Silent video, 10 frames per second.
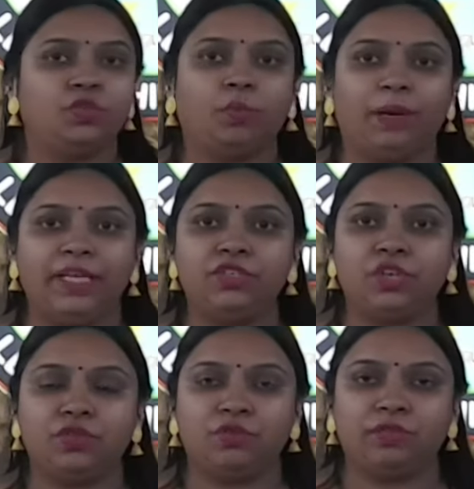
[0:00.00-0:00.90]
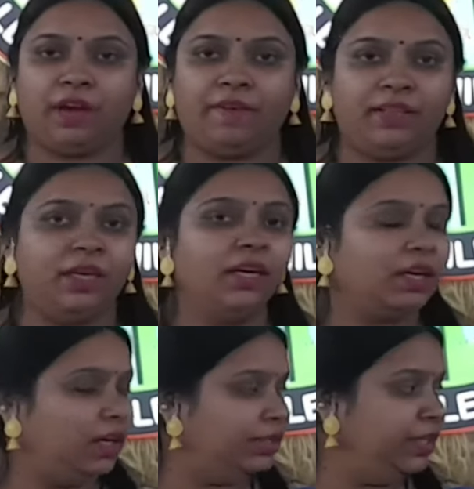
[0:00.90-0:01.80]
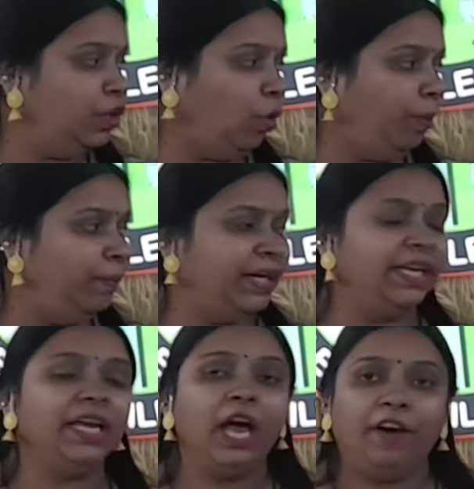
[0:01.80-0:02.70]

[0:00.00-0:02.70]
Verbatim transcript: సో ప్లేస్ చేసుకున్న తర్వాత దీని లోపల పెట్టి